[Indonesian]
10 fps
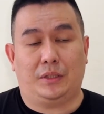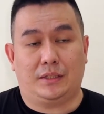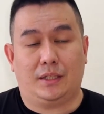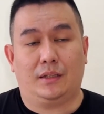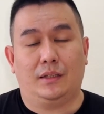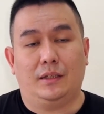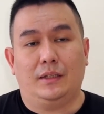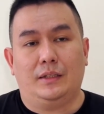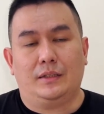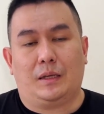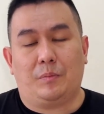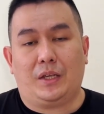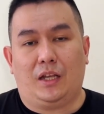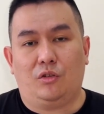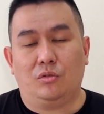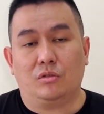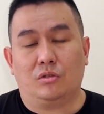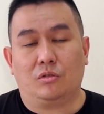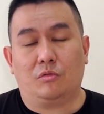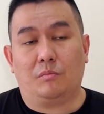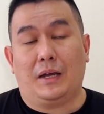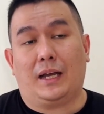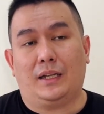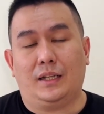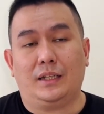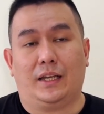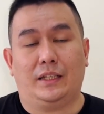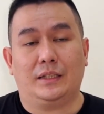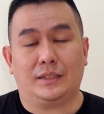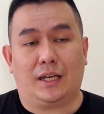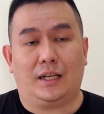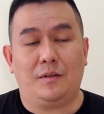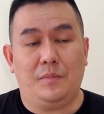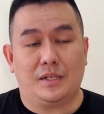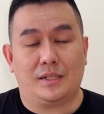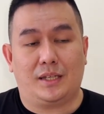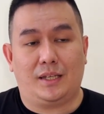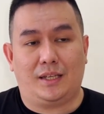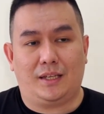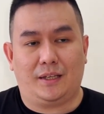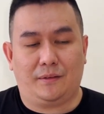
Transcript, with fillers: pijat tapi kalau untuk makanan kayaknya sekarang masih